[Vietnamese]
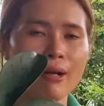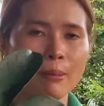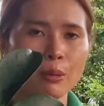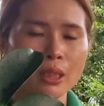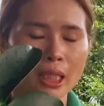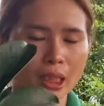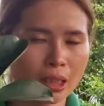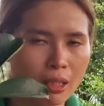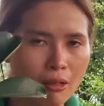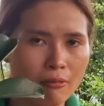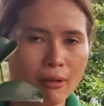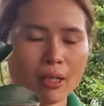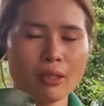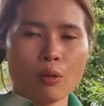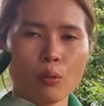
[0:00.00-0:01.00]
Farm có thể tư
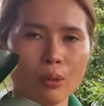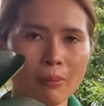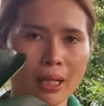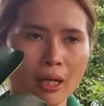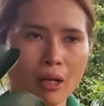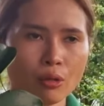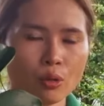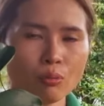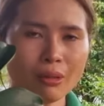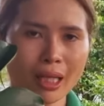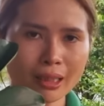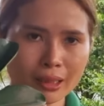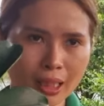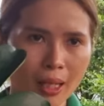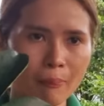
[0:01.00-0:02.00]
vấn cho quý bà con chúng
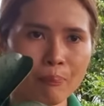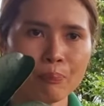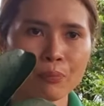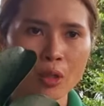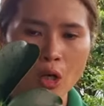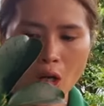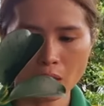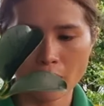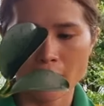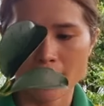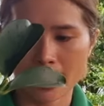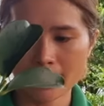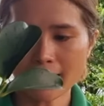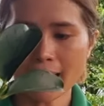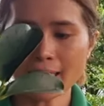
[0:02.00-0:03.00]
ta sớm còn
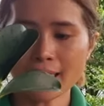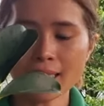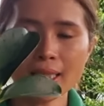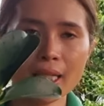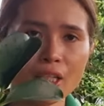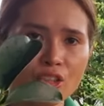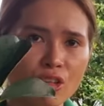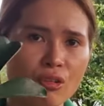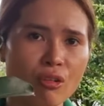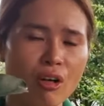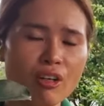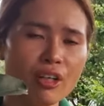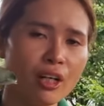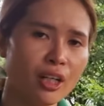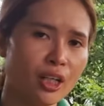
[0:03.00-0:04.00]
hiện tại trên thị trường
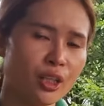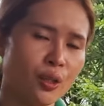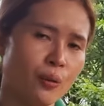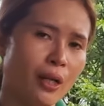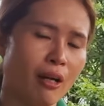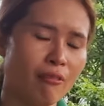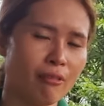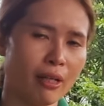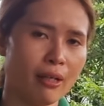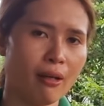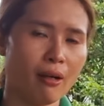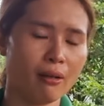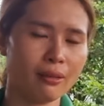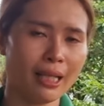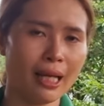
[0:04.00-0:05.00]
có rất là nhiều đơn vị
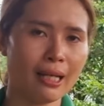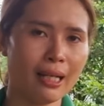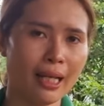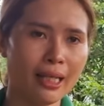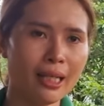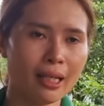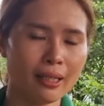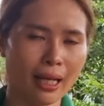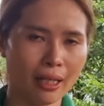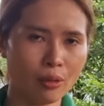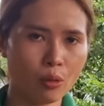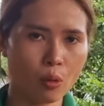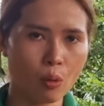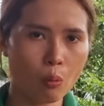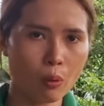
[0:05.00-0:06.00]
họ ta lấy hình
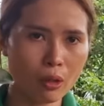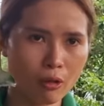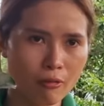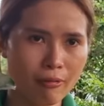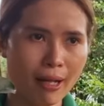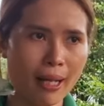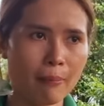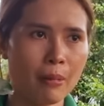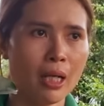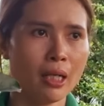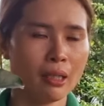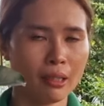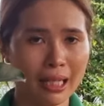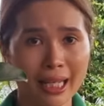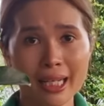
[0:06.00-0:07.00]
ảnh của Willow Farm
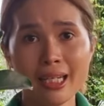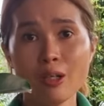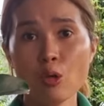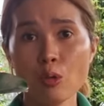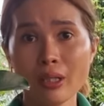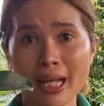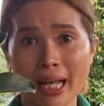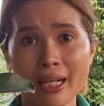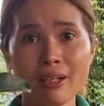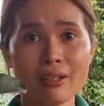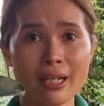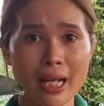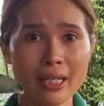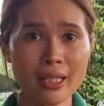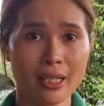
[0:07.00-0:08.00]
lấy luôn cả
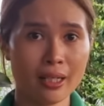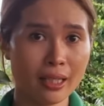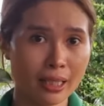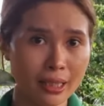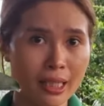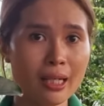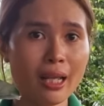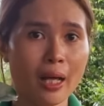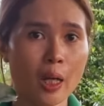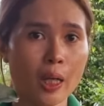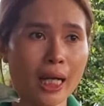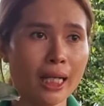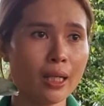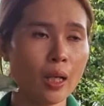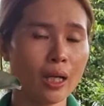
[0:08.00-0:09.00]
người đại diện là chính là Hằng
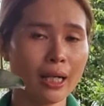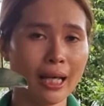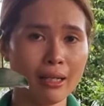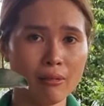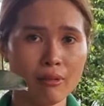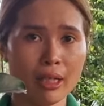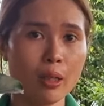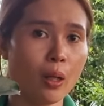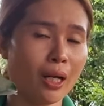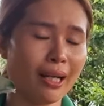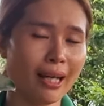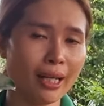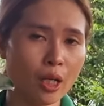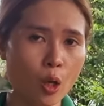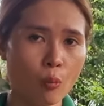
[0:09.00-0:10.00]
Anh hoặc là anh Viễn hoặc
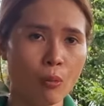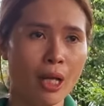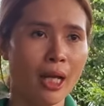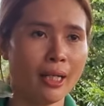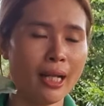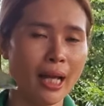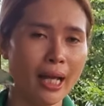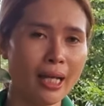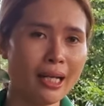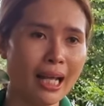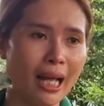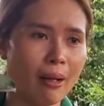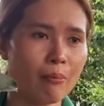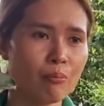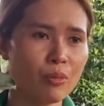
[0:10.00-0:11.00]
là anh Hùng để
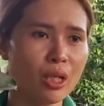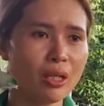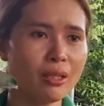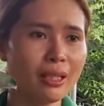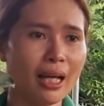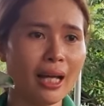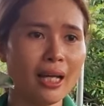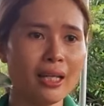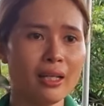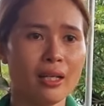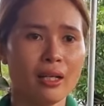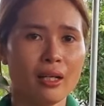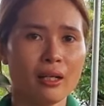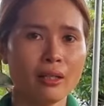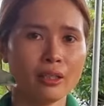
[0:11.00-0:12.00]
làm những cái
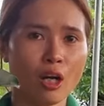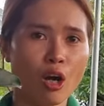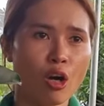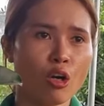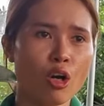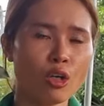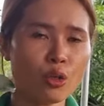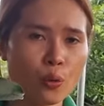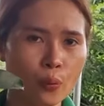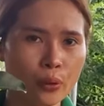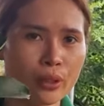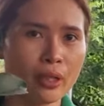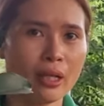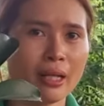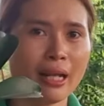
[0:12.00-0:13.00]
trò con
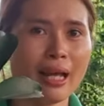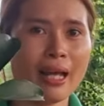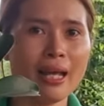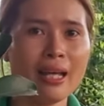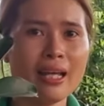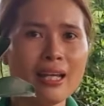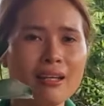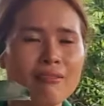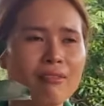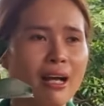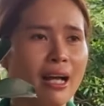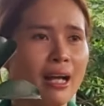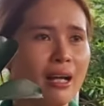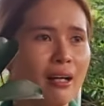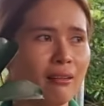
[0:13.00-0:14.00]
ruồi đấy
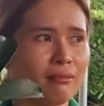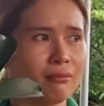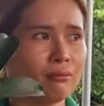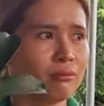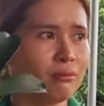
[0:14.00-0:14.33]
và